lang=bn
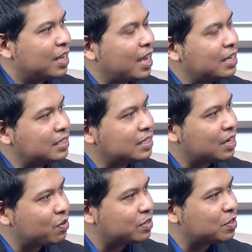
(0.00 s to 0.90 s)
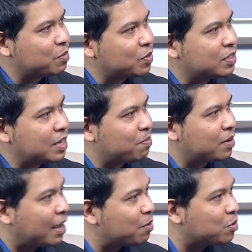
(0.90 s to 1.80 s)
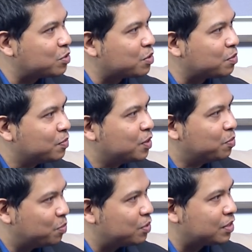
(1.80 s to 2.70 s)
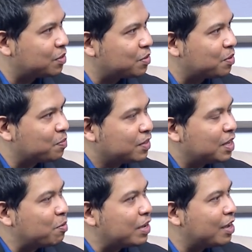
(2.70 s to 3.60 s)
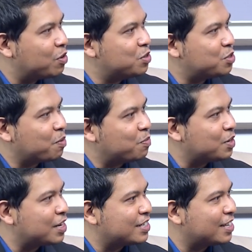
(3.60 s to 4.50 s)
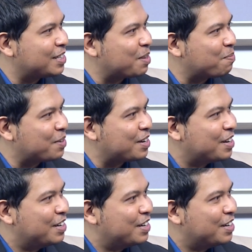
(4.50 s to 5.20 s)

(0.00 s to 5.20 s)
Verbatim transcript: অ্যান্টি টেরোরিজম ইউনিটে আপনার এক বছর পড়তে হলো এবং একুশ শব্দটার সাথে আপনার